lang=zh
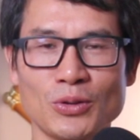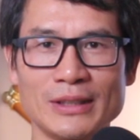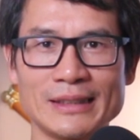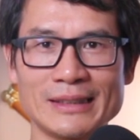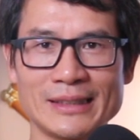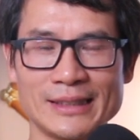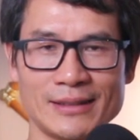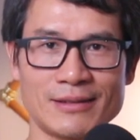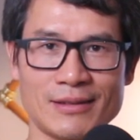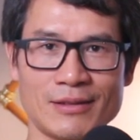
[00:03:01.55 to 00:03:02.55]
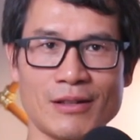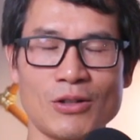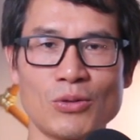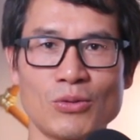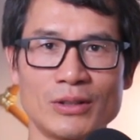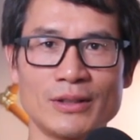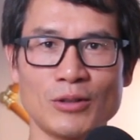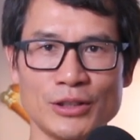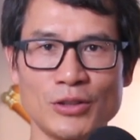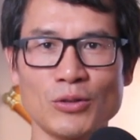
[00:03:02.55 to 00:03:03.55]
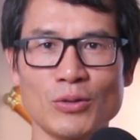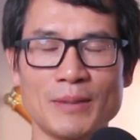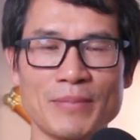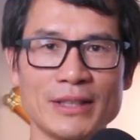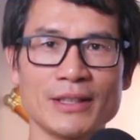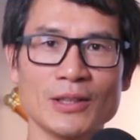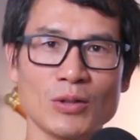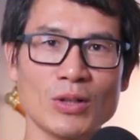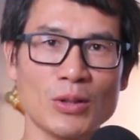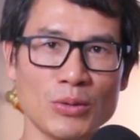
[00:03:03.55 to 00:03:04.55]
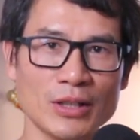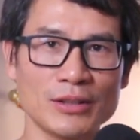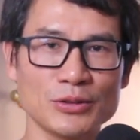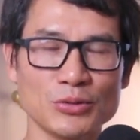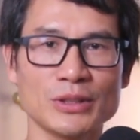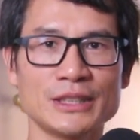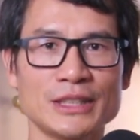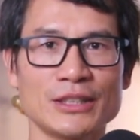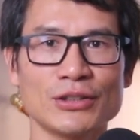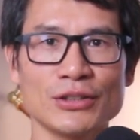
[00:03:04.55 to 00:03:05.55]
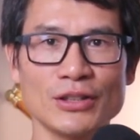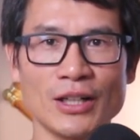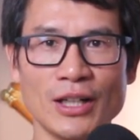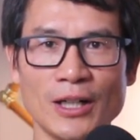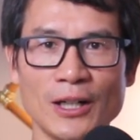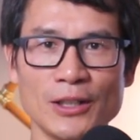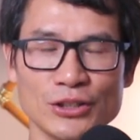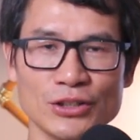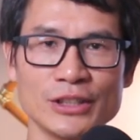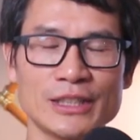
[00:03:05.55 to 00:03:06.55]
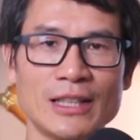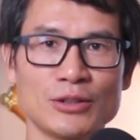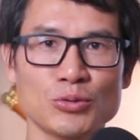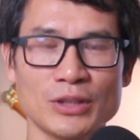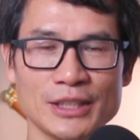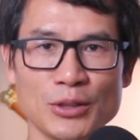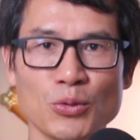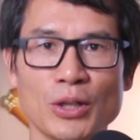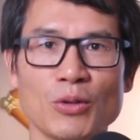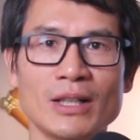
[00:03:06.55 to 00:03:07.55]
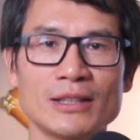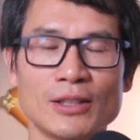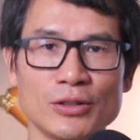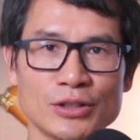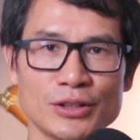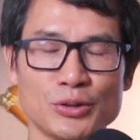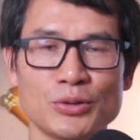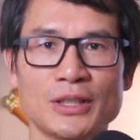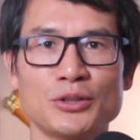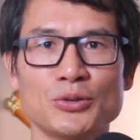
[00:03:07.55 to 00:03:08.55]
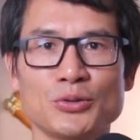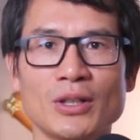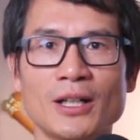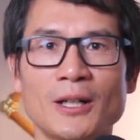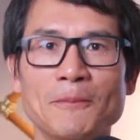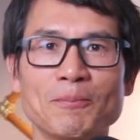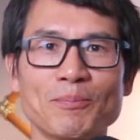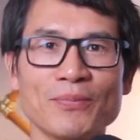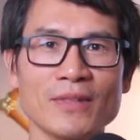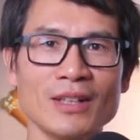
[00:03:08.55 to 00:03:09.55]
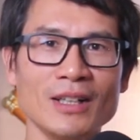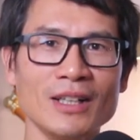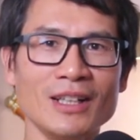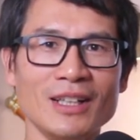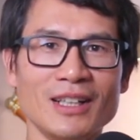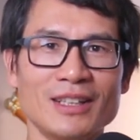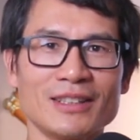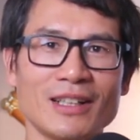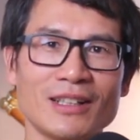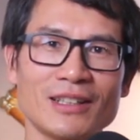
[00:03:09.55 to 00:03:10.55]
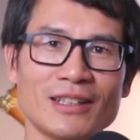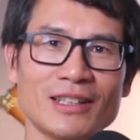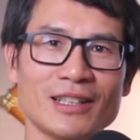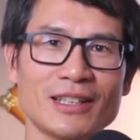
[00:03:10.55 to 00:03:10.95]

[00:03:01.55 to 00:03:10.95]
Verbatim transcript: 我之后我的油管频道的话，我要做一些。呃，设想做一些规划，然后持续的去做好。那